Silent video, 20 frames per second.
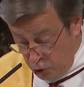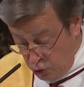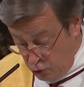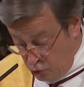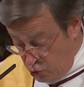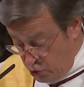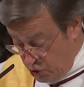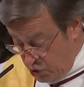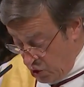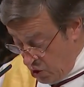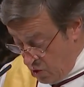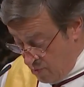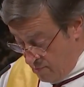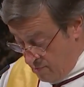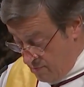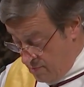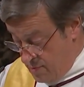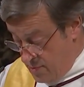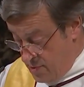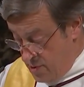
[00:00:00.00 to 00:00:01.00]
que nous
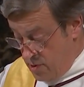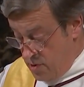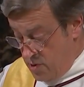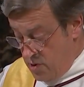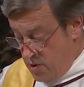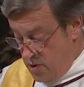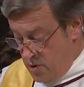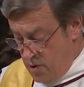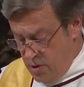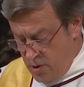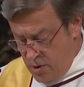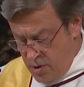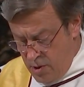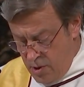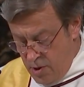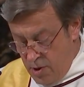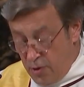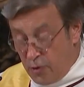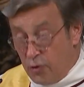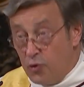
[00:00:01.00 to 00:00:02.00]
sommes,
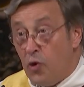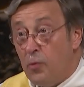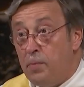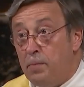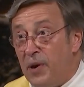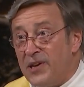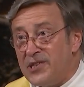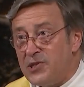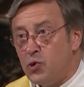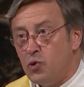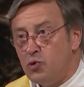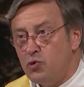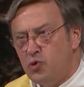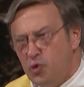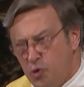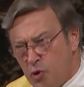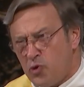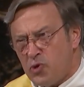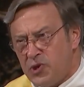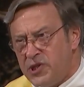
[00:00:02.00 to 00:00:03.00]
ne pas se
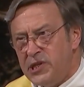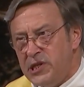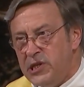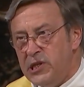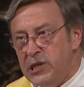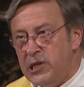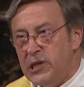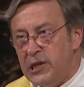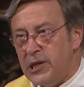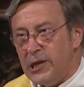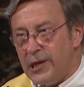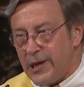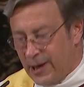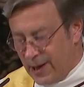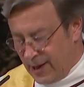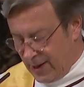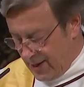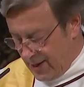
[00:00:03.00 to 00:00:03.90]
durcir,